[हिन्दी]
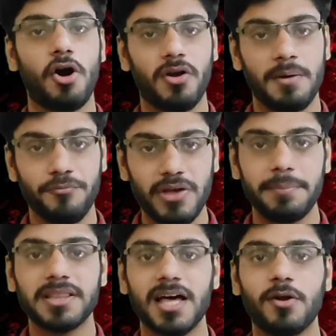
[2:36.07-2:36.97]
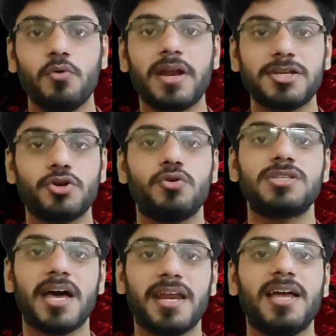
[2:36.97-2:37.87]
और अब फिर बता रहा हूँ रेशियो
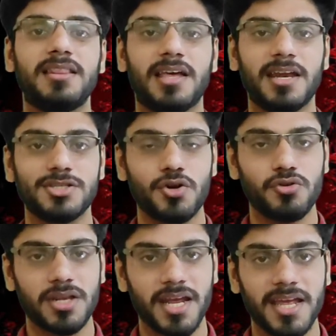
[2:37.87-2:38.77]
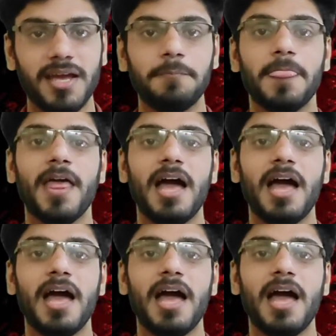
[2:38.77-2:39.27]
को सारे याद करने की जरूरत नहीं है